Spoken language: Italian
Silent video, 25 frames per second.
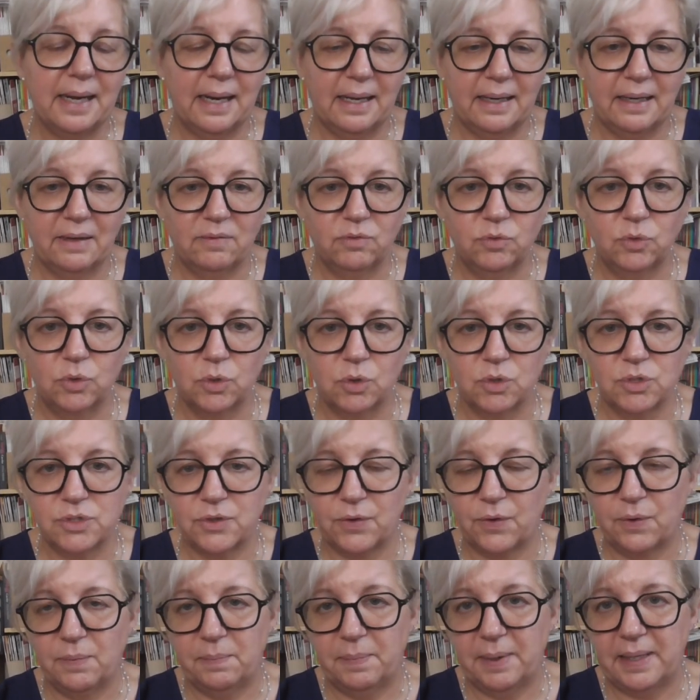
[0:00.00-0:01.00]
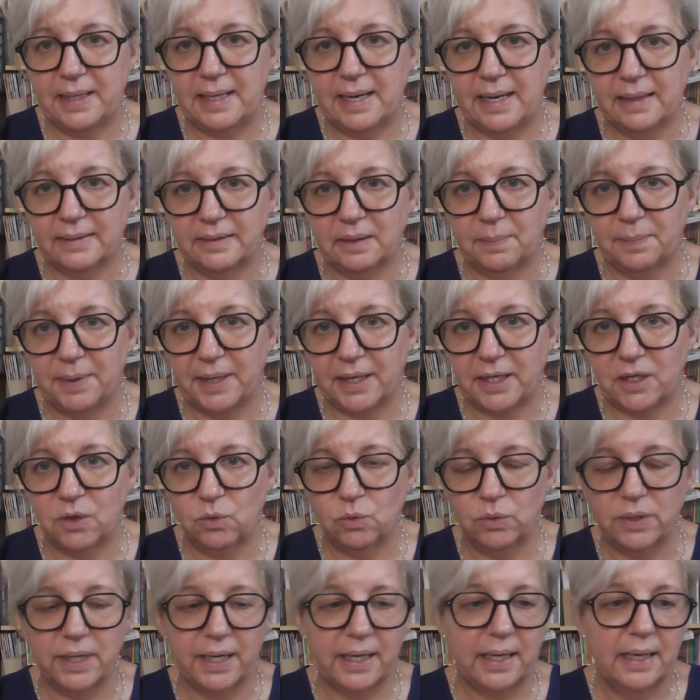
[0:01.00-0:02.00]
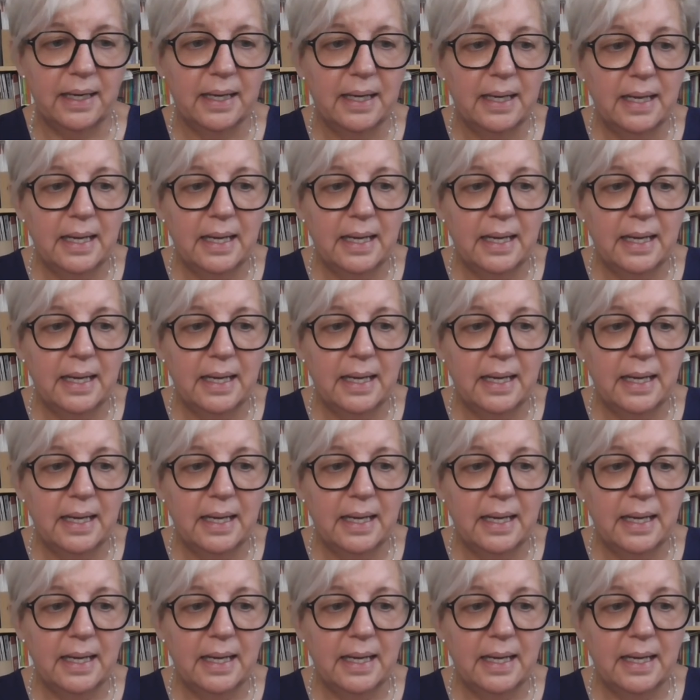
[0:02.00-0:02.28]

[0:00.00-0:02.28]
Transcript: al lavoro sarò impegnata per chiudere